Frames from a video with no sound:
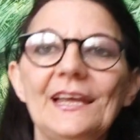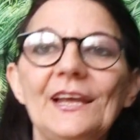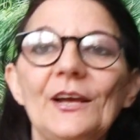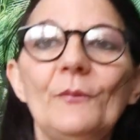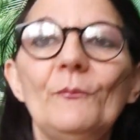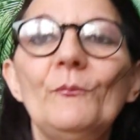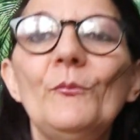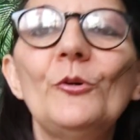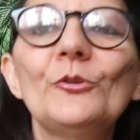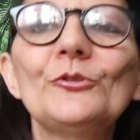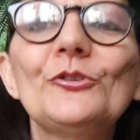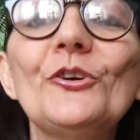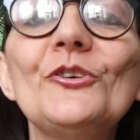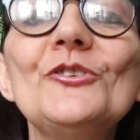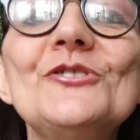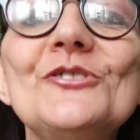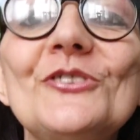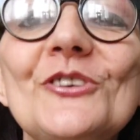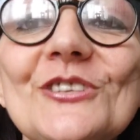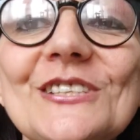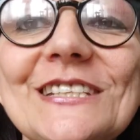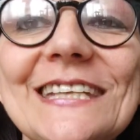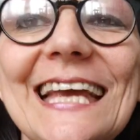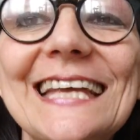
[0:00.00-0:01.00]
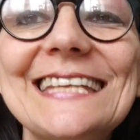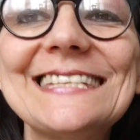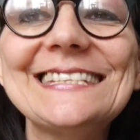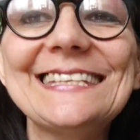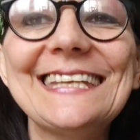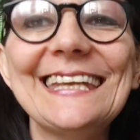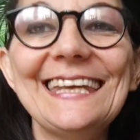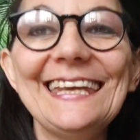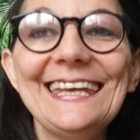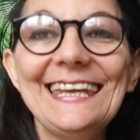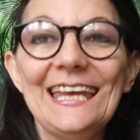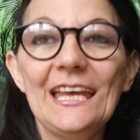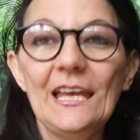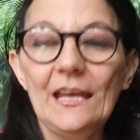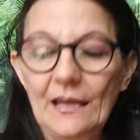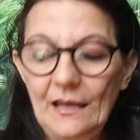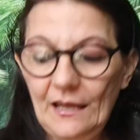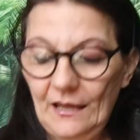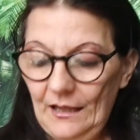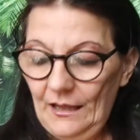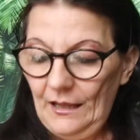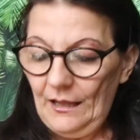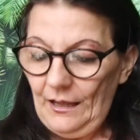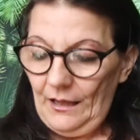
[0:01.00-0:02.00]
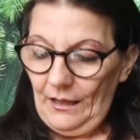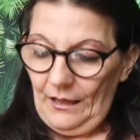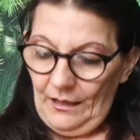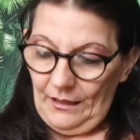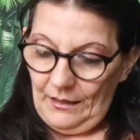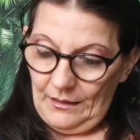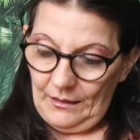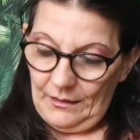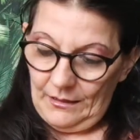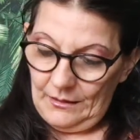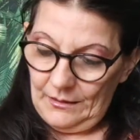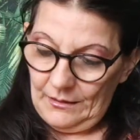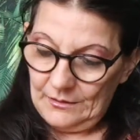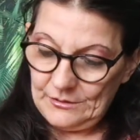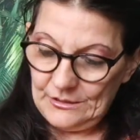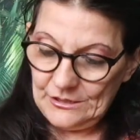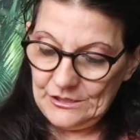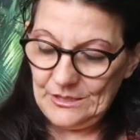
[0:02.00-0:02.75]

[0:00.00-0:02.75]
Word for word: montre ce que j'ai acheté. Euh,